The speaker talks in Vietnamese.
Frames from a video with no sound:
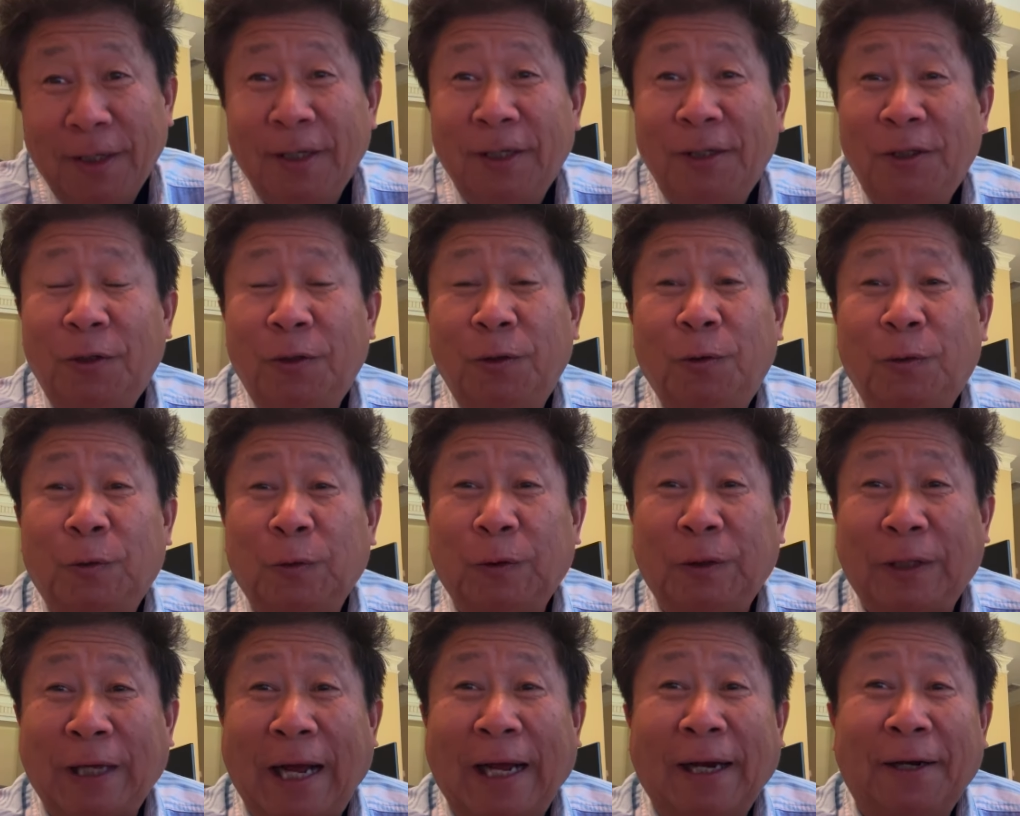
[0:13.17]
nó nó
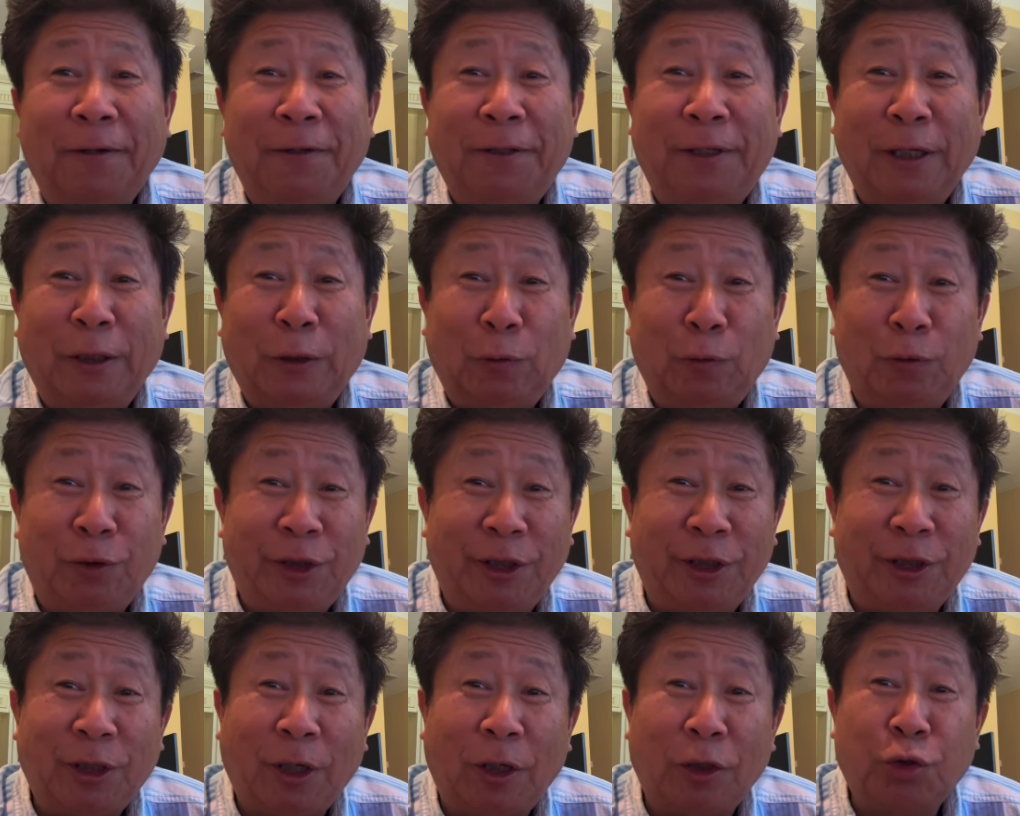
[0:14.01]
có thẳng nó chỉ cũng
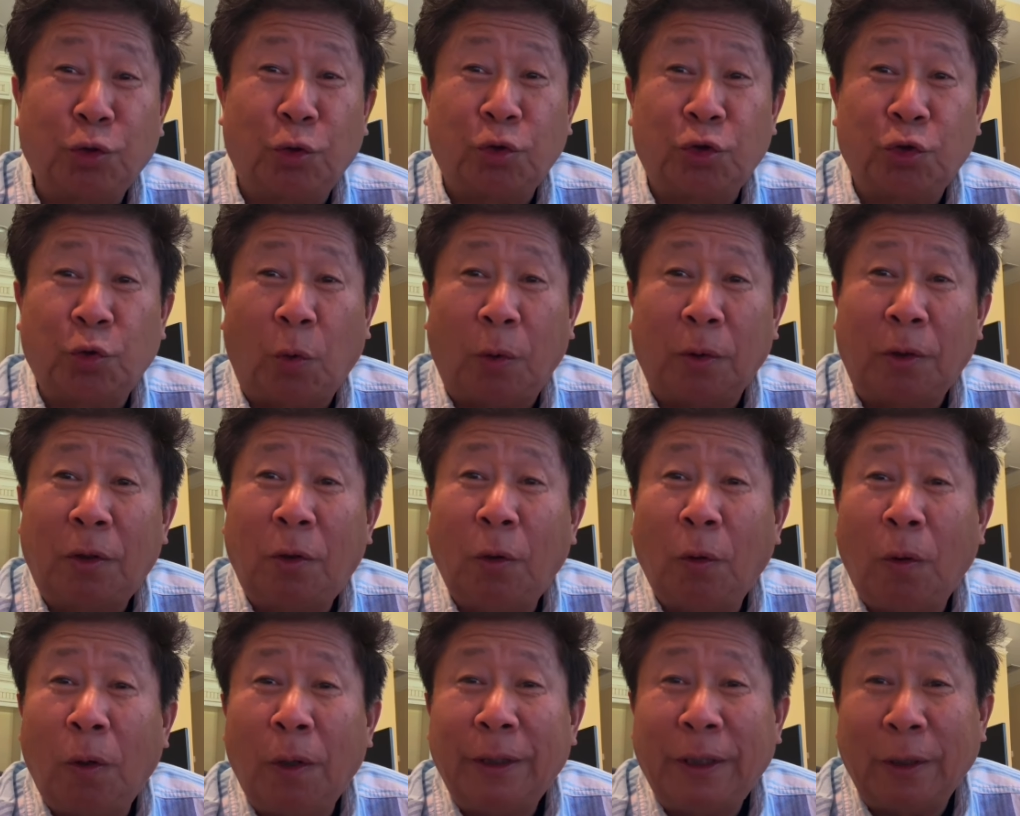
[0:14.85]
chỉ cho chỗ chỗ
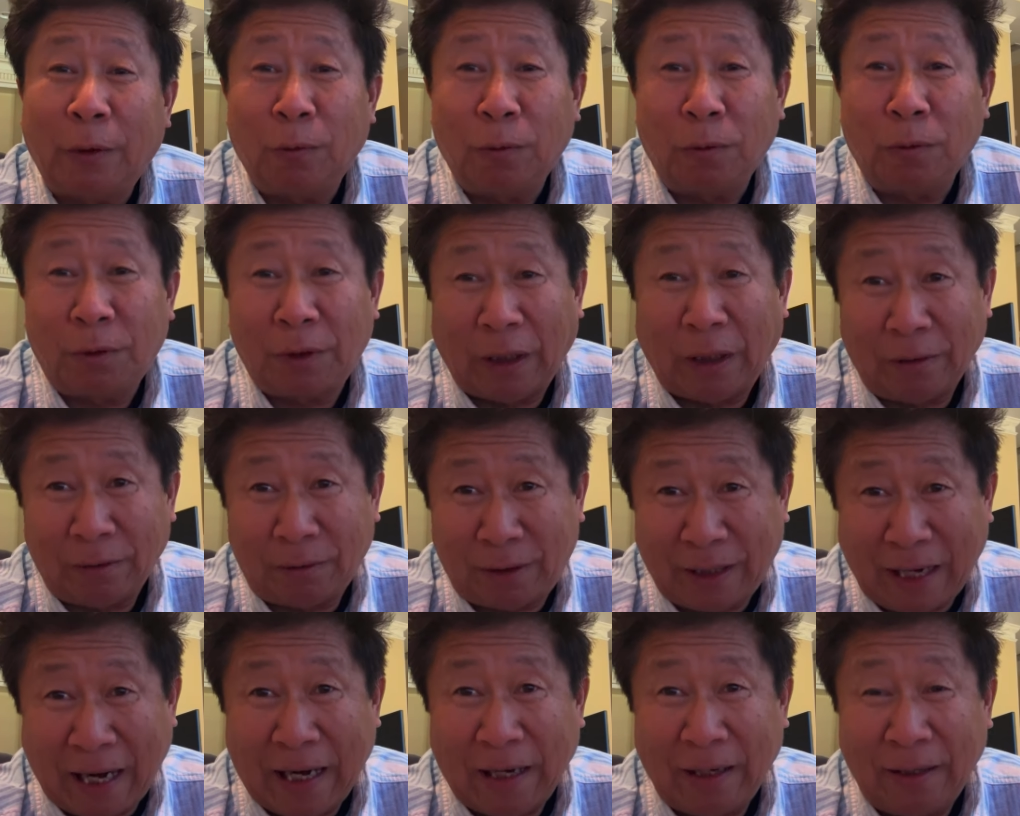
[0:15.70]
lo chỉ cũng tật
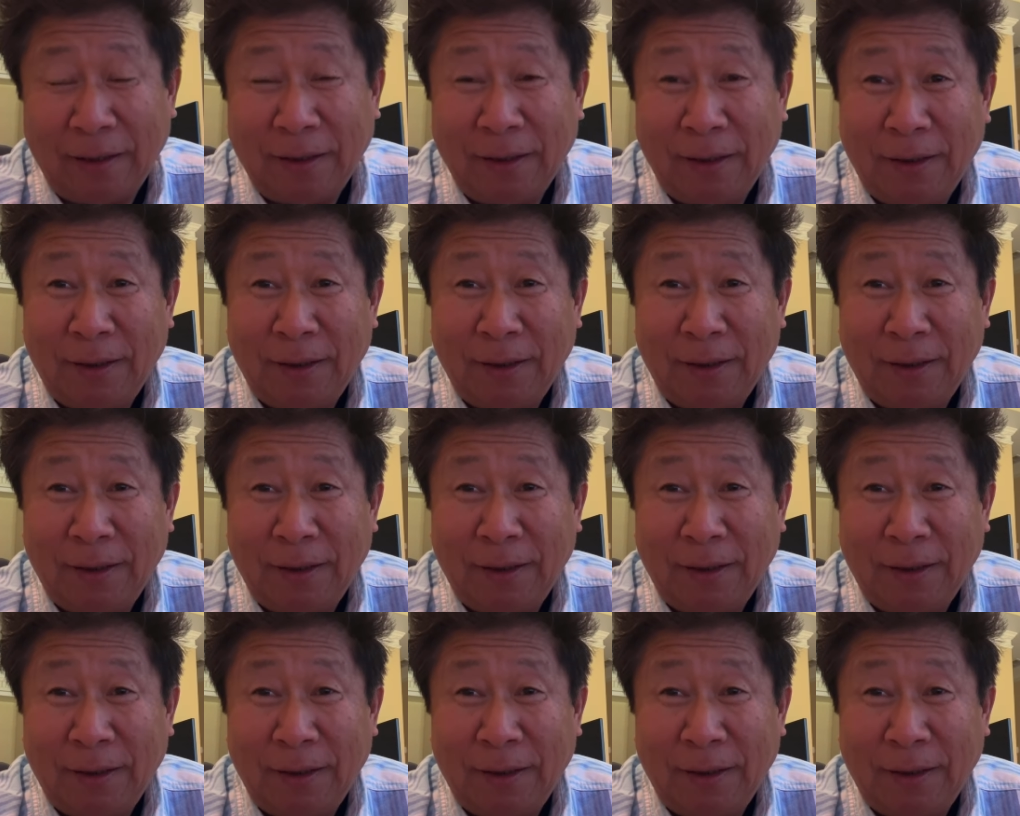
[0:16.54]
thẳng